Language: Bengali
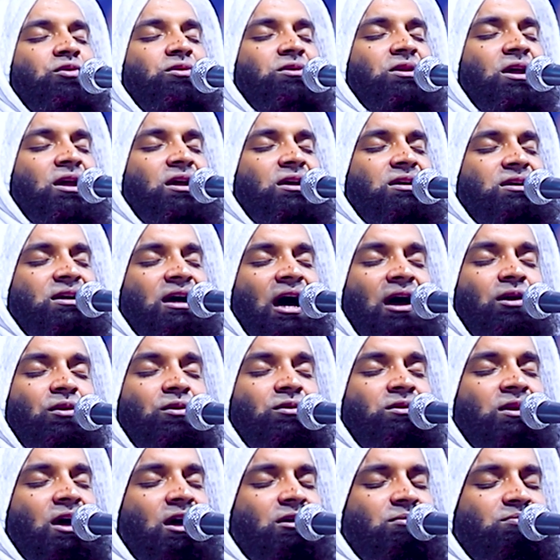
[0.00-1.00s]
মধ্যে এই
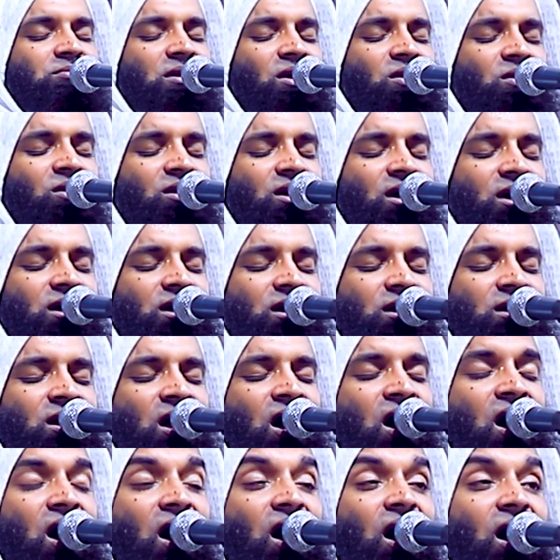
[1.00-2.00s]
কালো দাগ ভালো লাগে
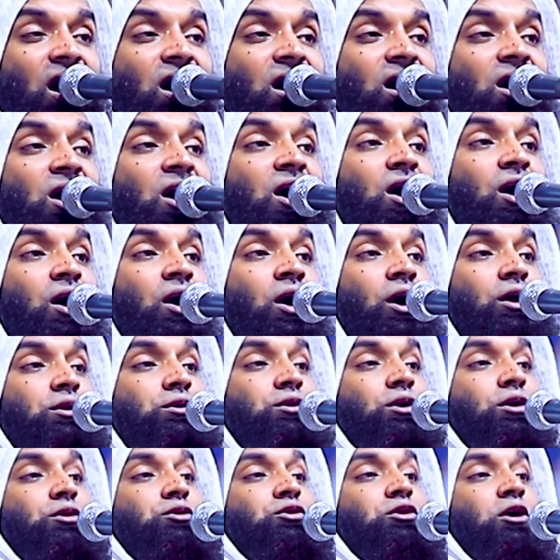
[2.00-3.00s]
না
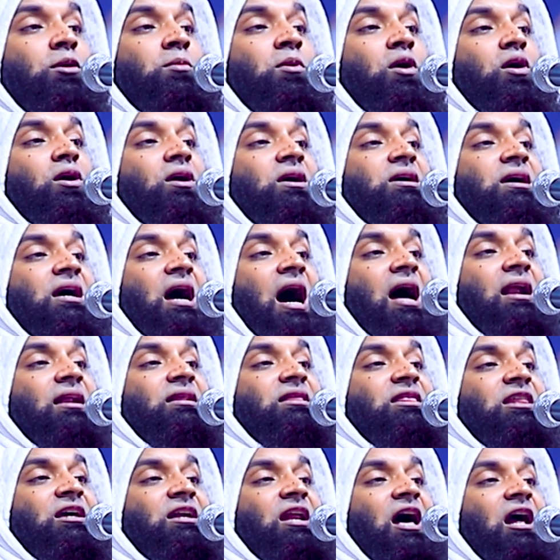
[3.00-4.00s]
হজরত ওমর
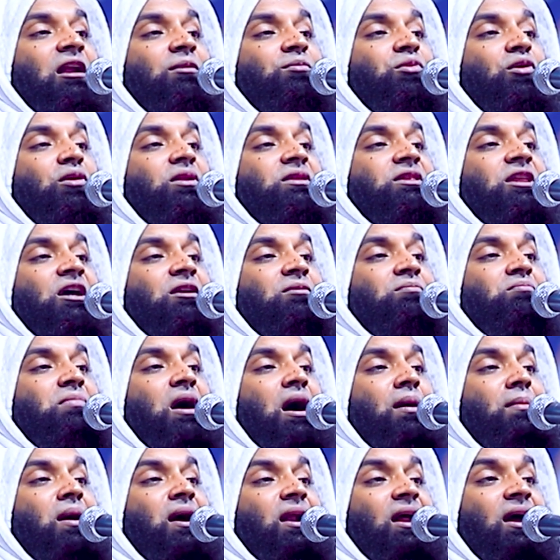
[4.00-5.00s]
কানতেন আর বলতেন
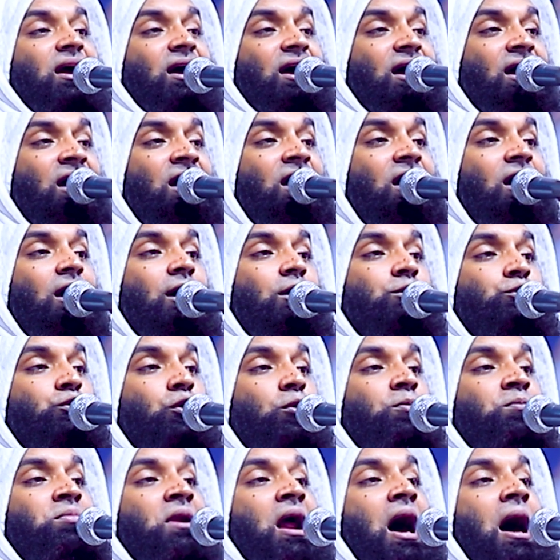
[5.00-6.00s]
বাবারে
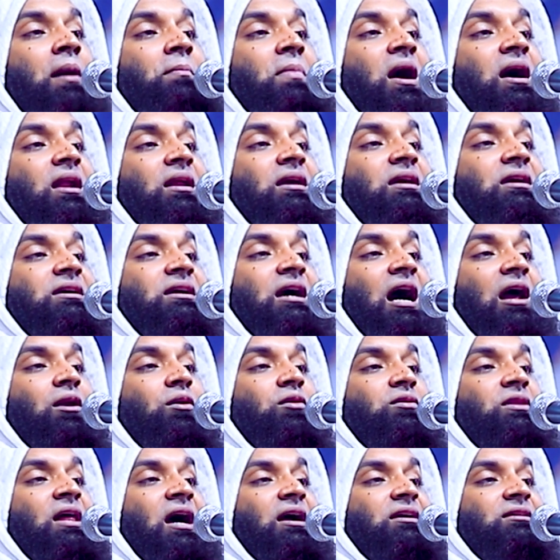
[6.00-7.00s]
তোমরা আমার এই
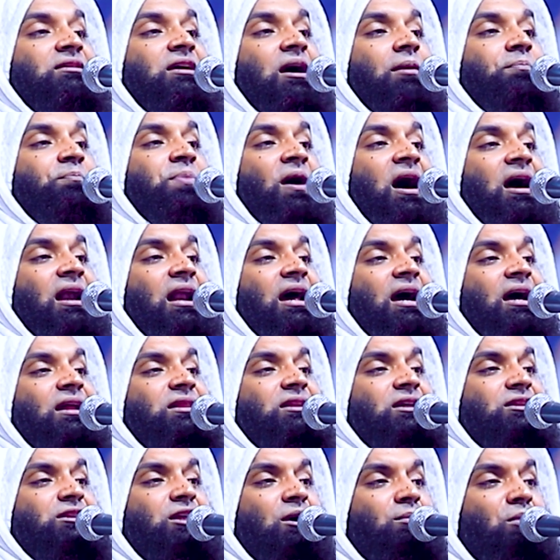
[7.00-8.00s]
কালো দাগটা ফালায়
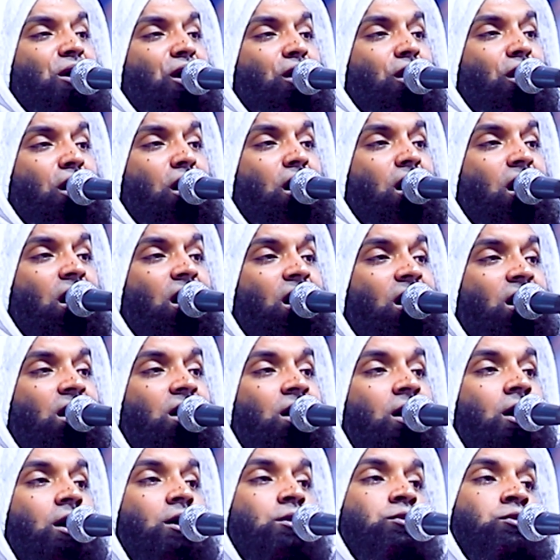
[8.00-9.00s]
দিতে বলো
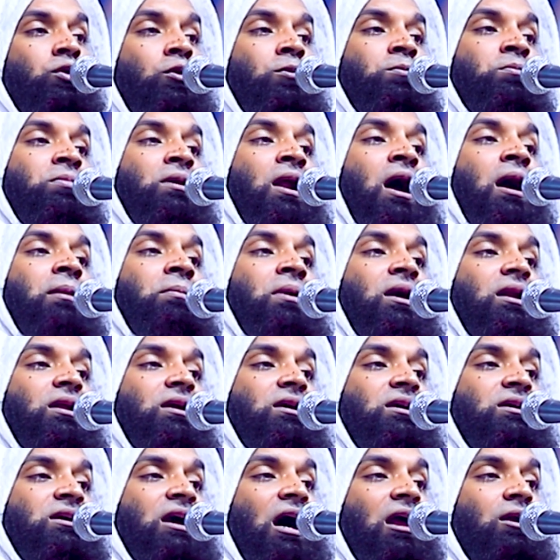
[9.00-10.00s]
তোমরা আমার
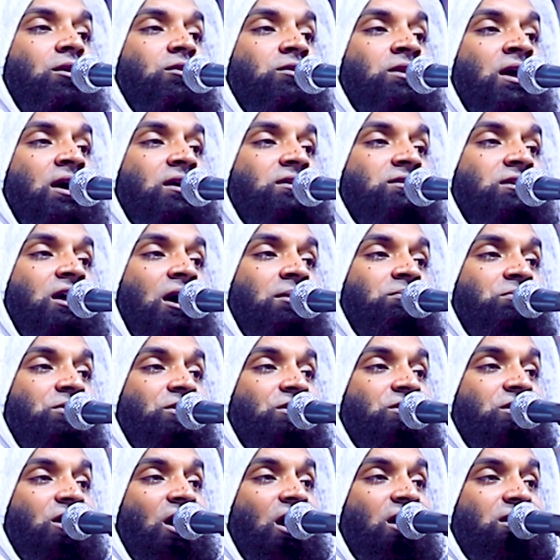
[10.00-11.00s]
এই কালো দাগটা
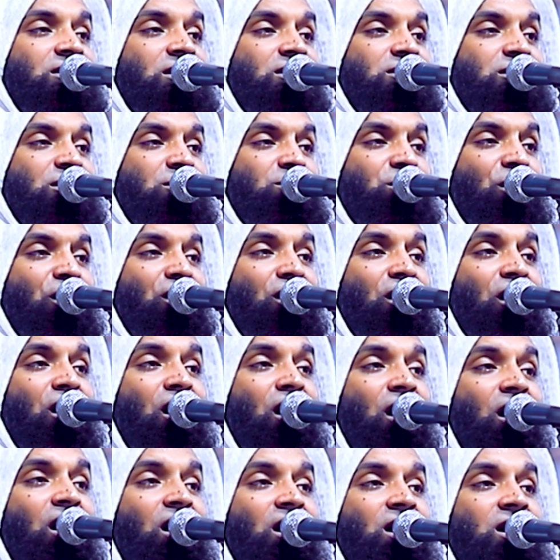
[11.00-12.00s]
মিশায় দিতে
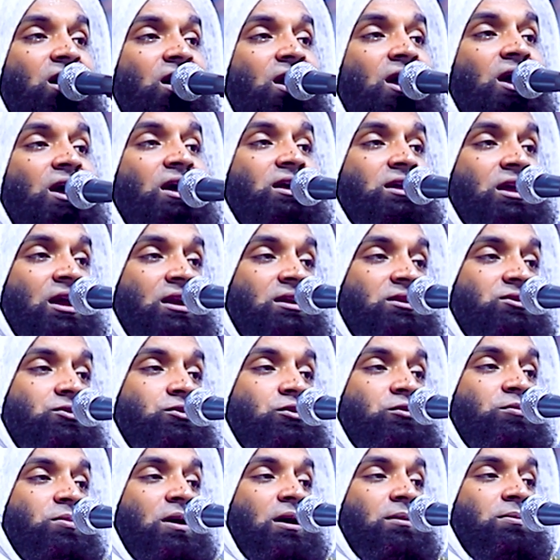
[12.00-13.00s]
বলো
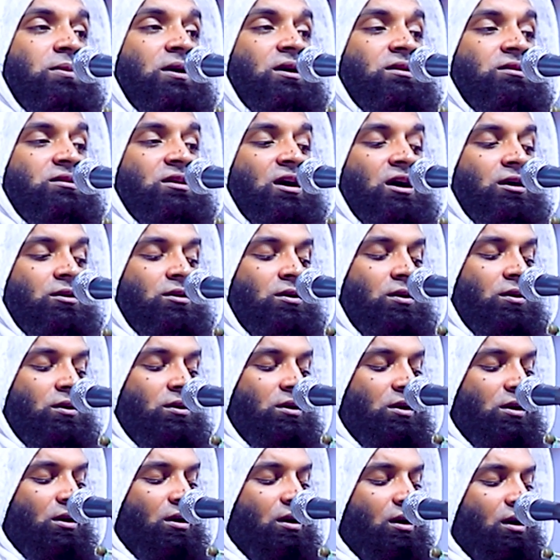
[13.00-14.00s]
কিন্তু বাবা
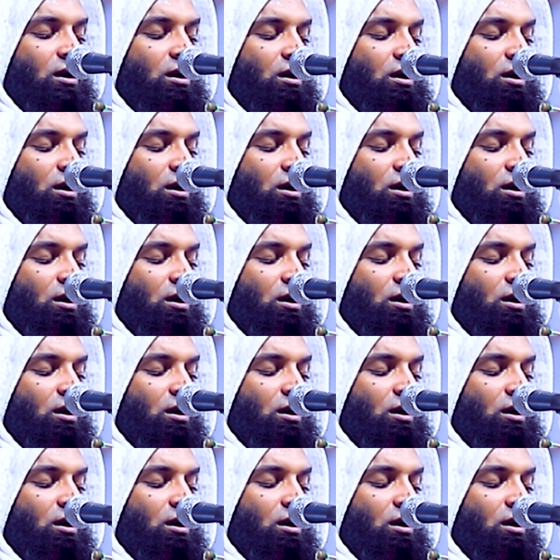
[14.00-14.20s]
জাননি